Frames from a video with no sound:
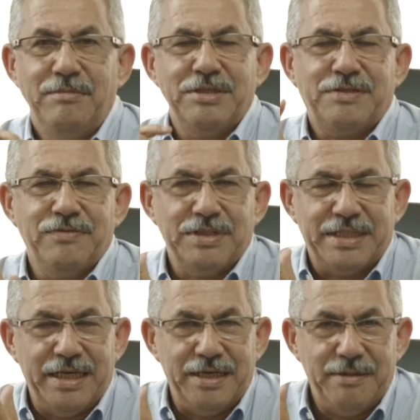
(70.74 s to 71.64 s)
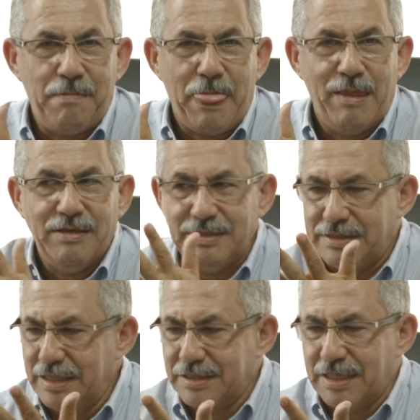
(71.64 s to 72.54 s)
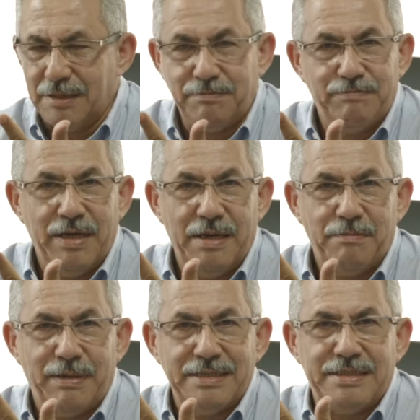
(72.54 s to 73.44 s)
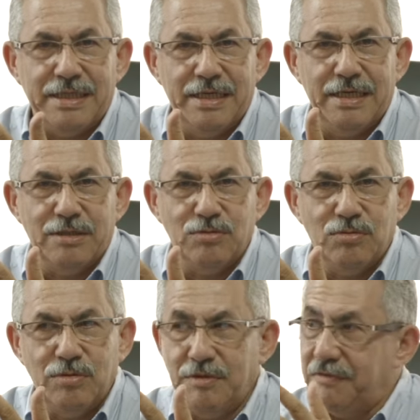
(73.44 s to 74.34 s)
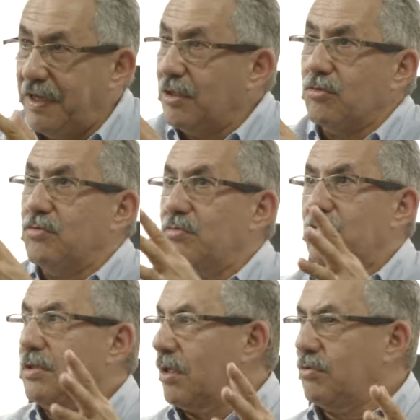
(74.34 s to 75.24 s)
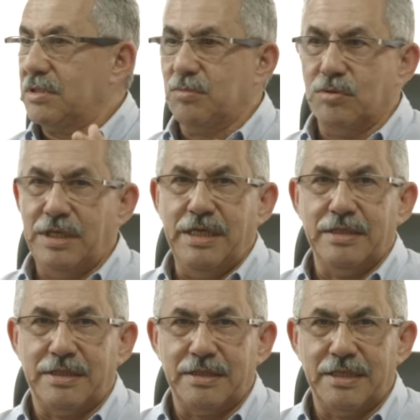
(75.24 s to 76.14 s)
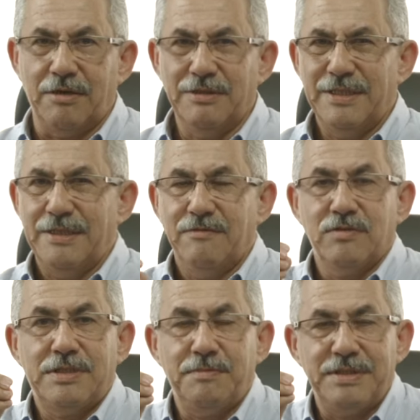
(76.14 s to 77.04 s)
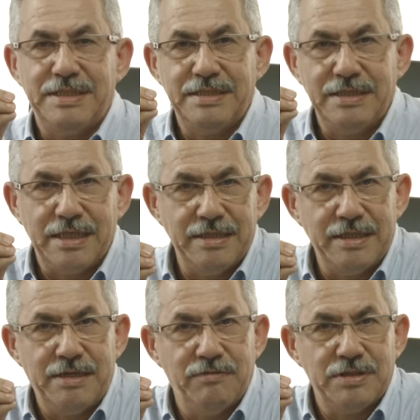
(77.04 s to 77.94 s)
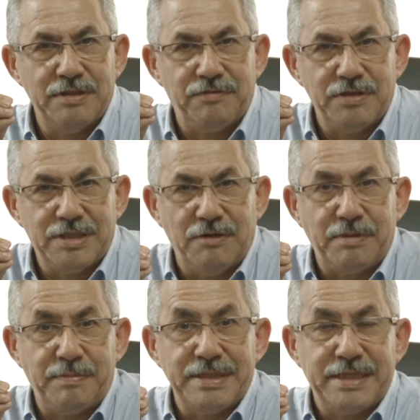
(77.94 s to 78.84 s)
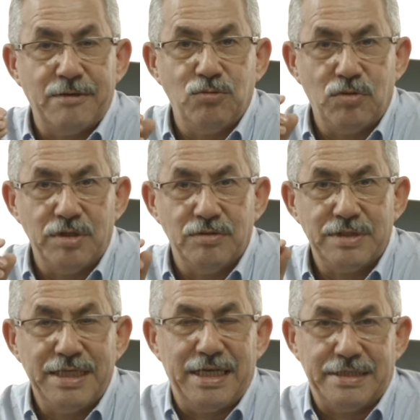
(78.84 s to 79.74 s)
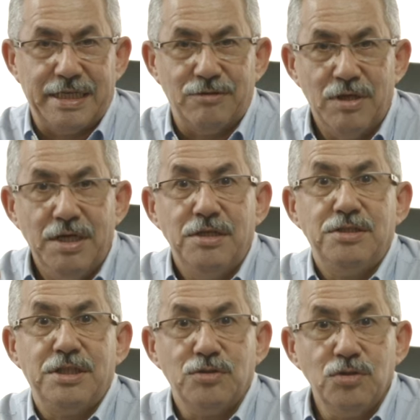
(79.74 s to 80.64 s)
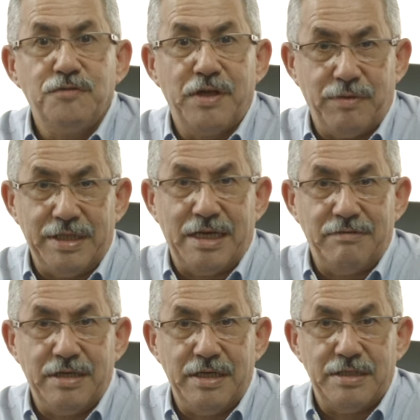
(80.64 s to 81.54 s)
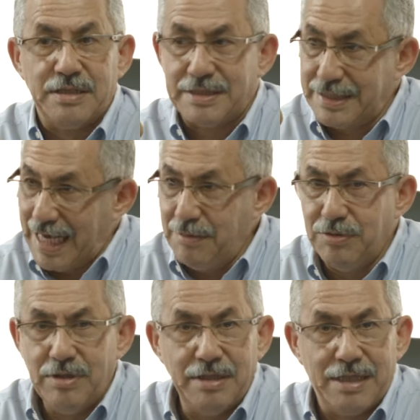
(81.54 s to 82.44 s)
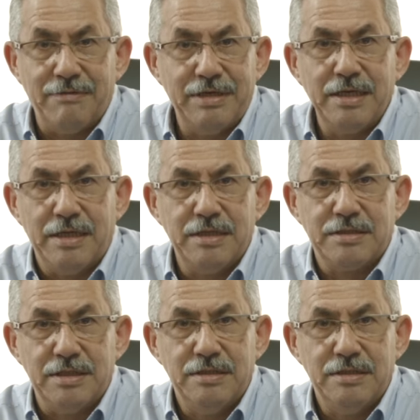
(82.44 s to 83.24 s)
Mesmo que você esteja é, passeando e vendo muita coisa bonita tal, você precisa entender que você foi salvo para prestar culto a Deus. É engraçado, Jesus frequentava a igreja. Sábado ele estava na igreja.